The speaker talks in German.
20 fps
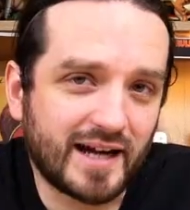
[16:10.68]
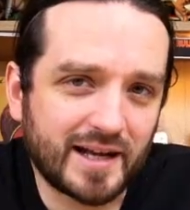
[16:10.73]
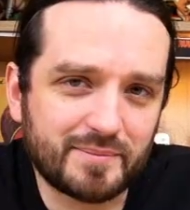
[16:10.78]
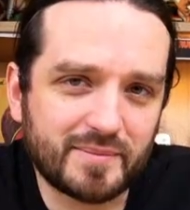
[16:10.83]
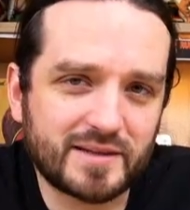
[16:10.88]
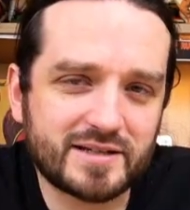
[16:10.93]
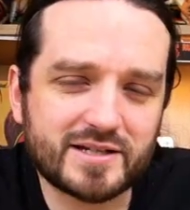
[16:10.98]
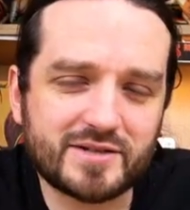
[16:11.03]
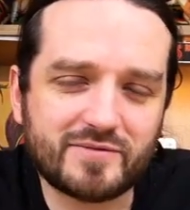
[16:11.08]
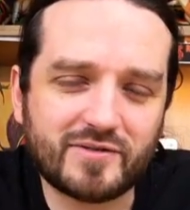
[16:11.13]
hat
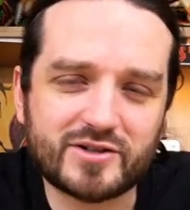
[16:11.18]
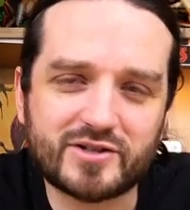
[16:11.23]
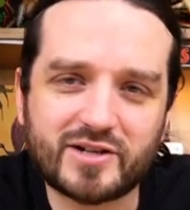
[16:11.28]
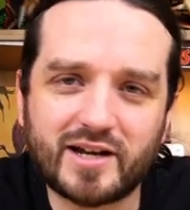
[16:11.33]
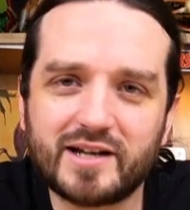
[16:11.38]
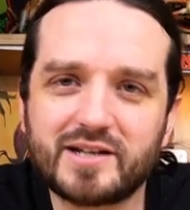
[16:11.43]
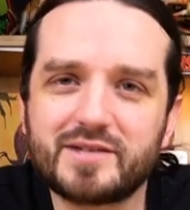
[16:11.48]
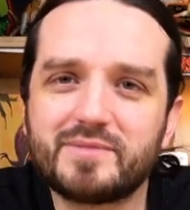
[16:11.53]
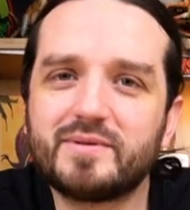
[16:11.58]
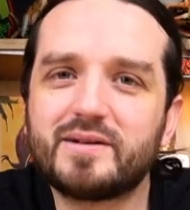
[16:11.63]
man sich
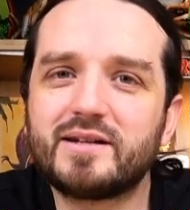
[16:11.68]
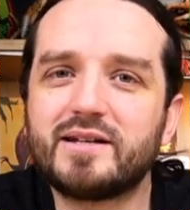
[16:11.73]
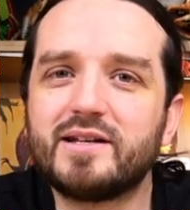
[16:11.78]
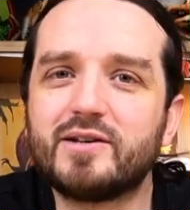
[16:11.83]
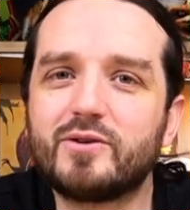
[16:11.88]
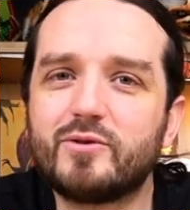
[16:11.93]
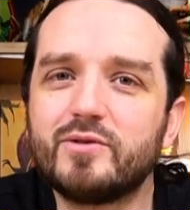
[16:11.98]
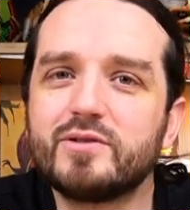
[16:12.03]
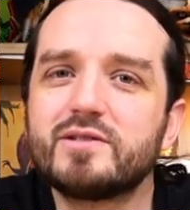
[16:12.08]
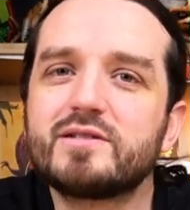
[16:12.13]
wahrscheinlich wieder die
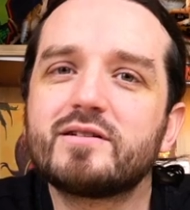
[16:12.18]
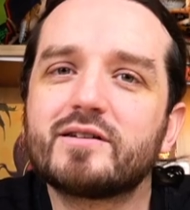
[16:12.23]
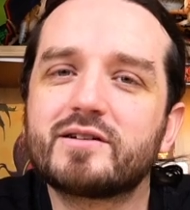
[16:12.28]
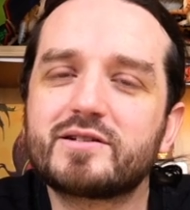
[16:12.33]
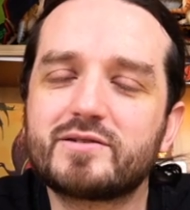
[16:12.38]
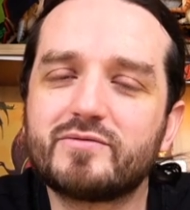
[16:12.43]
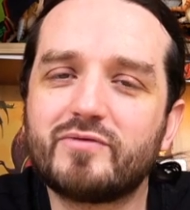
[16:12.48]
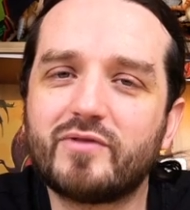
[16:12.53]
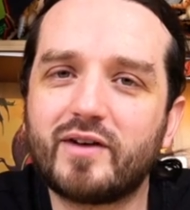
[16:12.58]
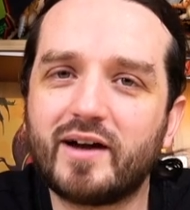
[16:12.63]

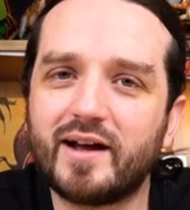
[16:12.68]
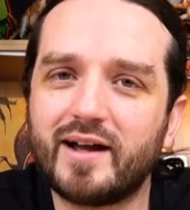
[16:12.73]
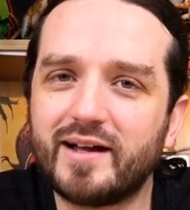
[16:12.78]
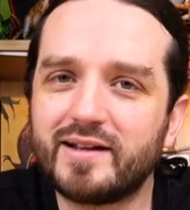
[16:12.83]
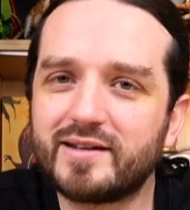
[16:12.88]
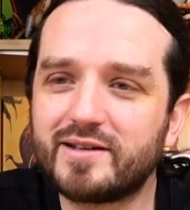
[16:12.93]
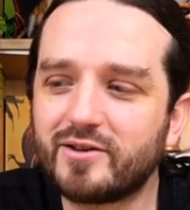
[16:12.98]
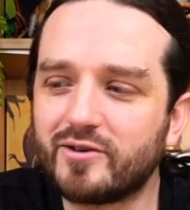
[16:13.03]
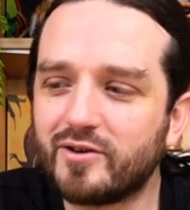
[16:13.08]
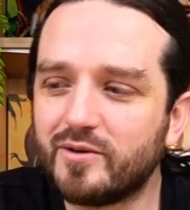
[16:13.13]
künstlerische
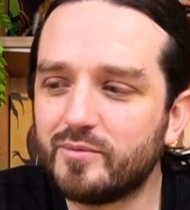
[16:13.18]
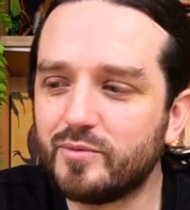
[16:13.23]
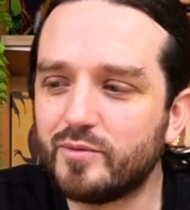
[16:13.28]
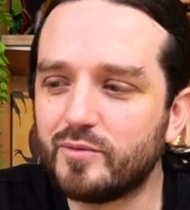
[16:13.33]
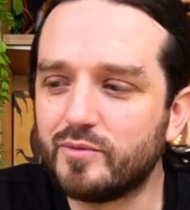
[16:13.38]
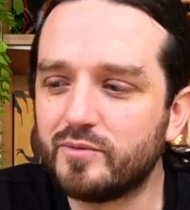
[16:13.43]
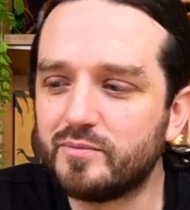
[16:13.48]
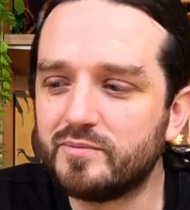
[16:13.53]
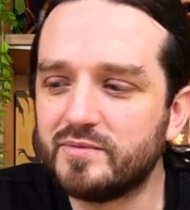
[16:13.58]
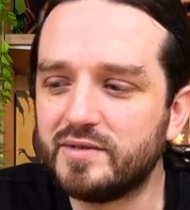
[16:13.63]
Freiheit genommen,
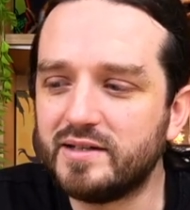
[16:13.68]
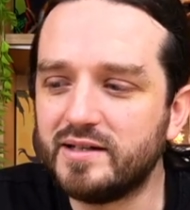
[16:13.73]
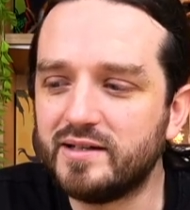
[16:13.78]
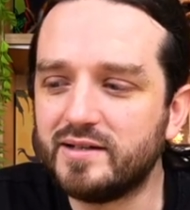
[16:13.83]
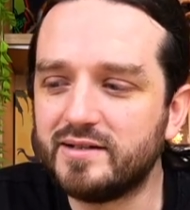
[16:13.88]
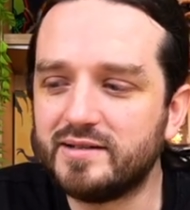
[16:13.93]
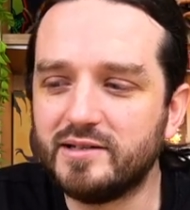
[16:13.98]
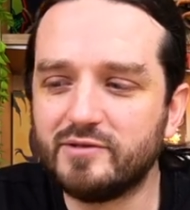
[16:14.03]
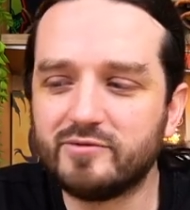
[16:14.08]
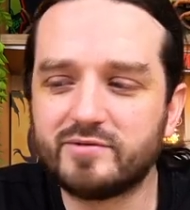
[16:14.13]
um
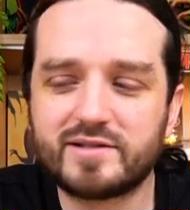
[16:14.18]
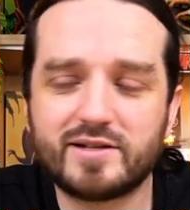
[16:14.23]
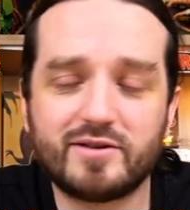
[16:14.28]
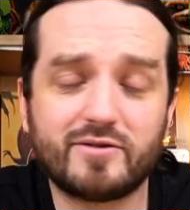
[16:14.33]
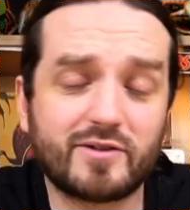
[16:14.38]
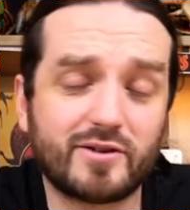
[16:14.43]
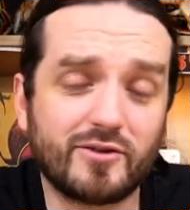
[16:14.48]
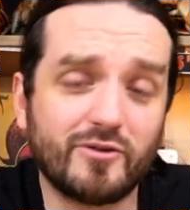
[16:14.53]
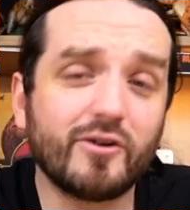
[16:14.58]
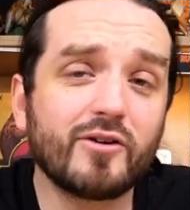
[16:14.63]
die
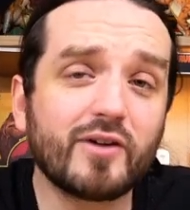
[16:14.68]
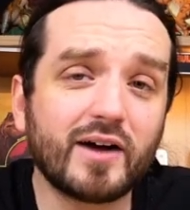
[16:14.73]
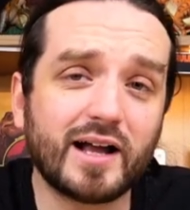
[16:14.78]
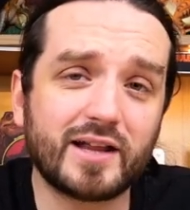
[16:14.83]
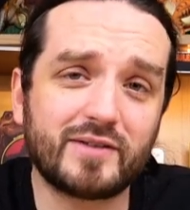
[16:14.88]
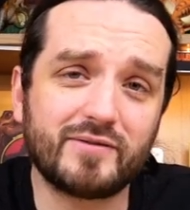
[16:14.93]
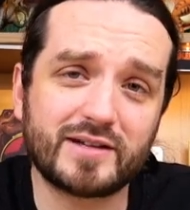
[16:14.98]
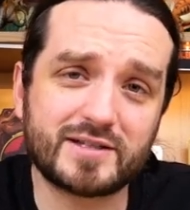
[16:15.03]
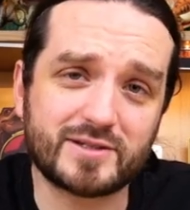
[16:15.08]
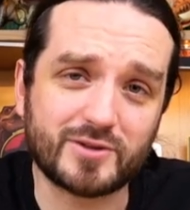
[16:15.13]
Dinosaurier noch
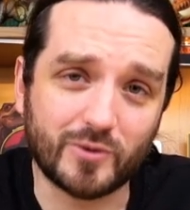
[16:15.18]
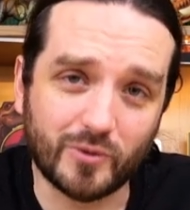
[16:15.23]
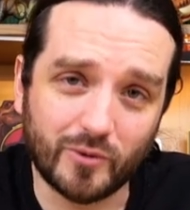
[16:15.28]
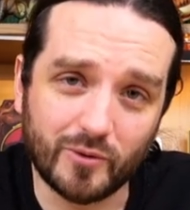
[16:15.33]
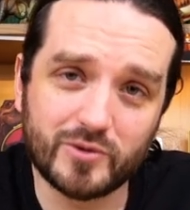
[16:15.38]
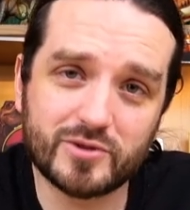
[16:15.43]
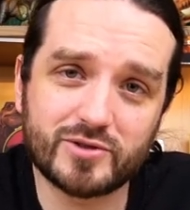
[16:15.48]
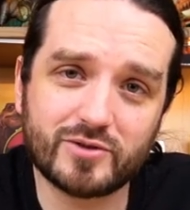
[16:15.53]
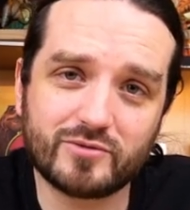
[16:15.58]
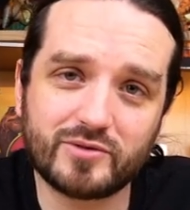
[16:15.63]
etwas
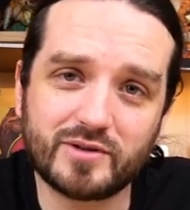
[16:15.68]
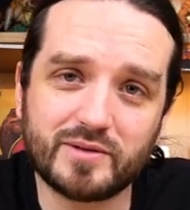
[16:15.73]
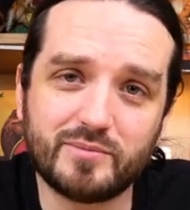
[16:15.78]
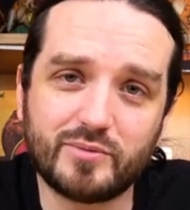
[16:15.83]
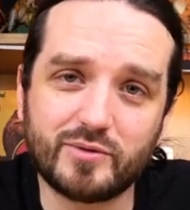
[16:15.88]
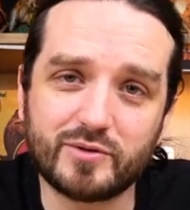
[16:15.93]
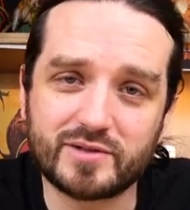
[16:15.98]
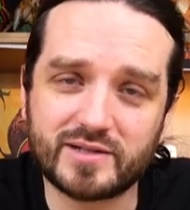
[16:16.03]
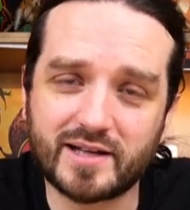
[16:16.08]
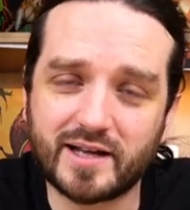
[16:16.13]
größer und
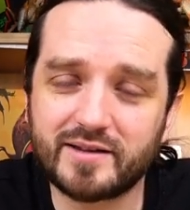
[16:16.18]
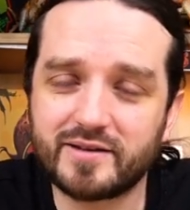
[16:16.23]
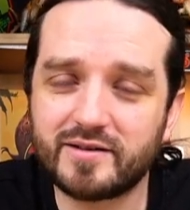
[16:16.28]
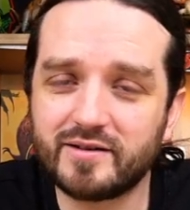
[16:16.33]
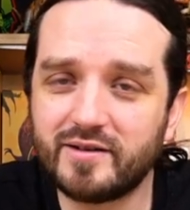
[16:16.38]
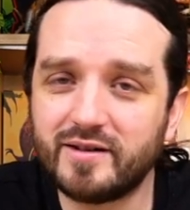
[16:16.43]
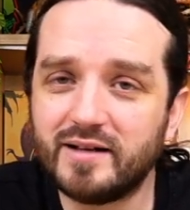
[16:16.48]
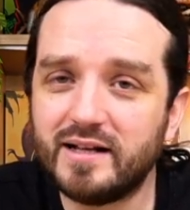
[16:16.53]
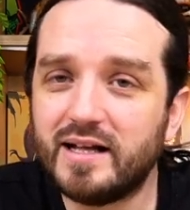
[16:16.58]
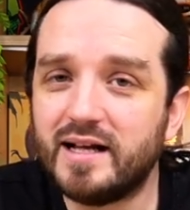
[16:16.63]

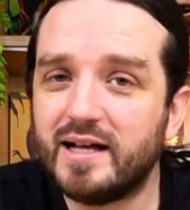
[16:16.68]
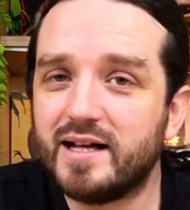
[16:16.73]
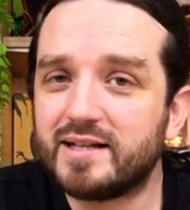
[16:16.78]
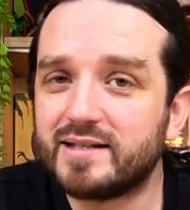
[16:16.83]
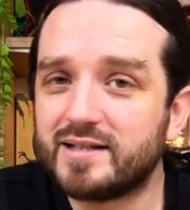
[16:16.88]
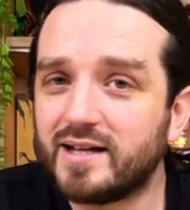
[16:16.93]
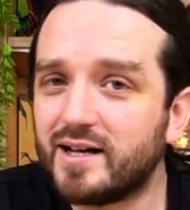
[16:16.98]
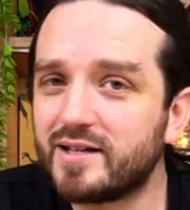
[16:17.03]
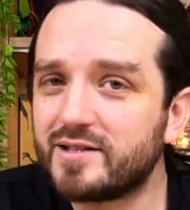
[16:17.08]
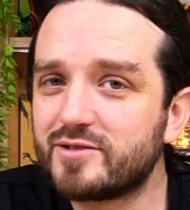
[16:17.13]
imposanter
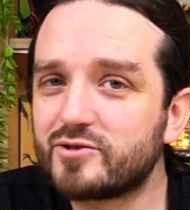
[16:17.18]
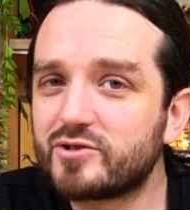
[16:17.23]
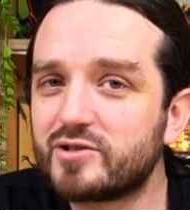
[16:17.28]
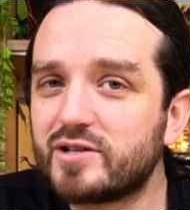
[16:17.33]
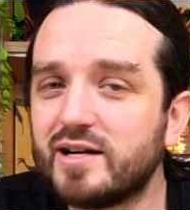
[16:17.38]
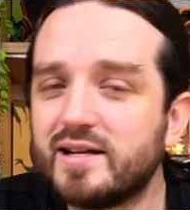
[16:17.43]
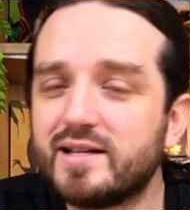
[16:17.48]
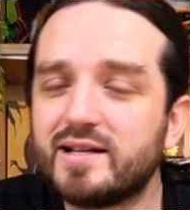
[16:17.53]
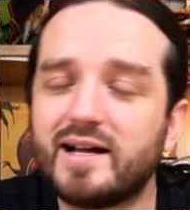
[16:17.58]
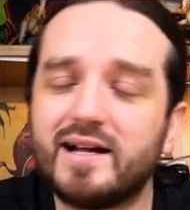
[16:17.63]

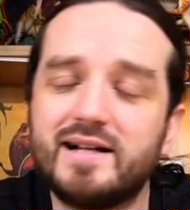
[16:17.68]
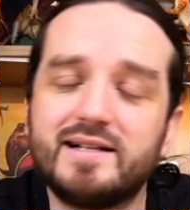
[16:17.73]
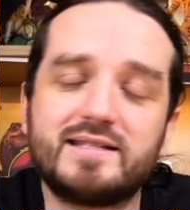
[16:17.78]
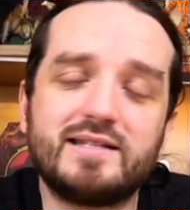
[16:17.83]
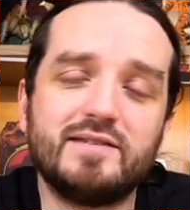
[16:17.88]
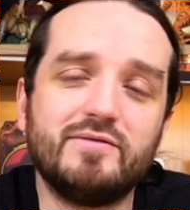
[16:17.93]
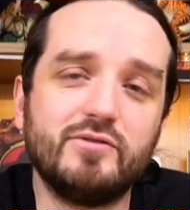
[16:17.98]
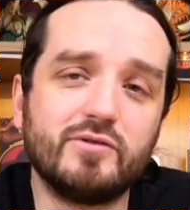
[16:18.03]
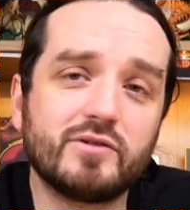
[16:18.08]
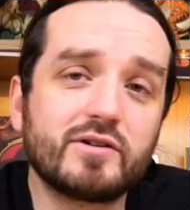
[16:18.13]
darzustellen, als
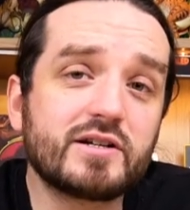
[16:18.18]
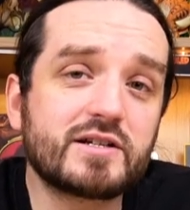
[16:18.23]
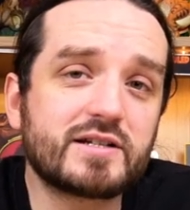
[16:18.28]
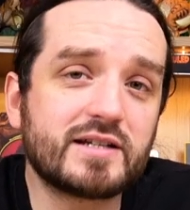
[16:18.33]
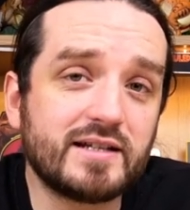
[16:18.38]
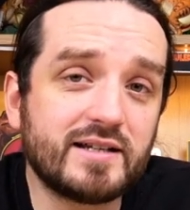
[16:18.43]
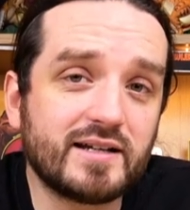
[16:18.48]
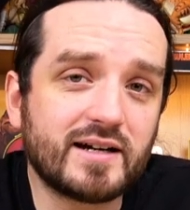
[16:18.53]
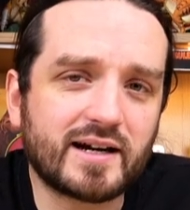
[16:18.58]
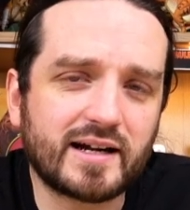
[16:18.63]
sie wirklich
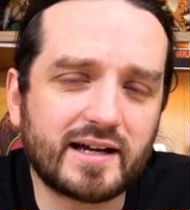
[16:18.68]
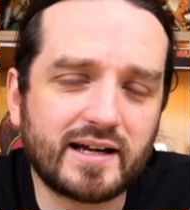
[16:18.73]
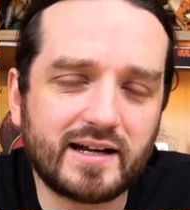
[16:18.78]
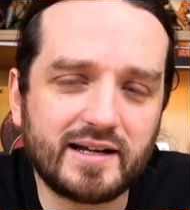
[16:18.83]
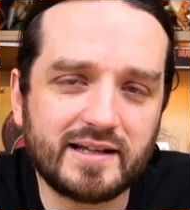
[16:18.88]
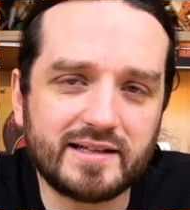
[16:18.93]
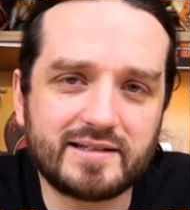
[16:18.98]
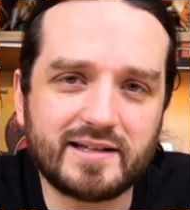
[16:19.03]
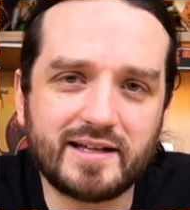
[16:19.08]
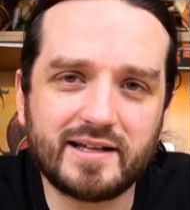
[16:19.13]
in der
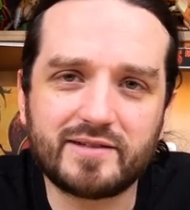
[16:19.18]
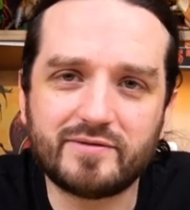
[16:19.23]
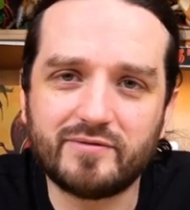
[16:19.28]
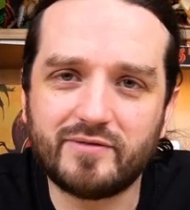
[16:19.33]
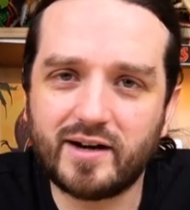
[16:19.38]
Realität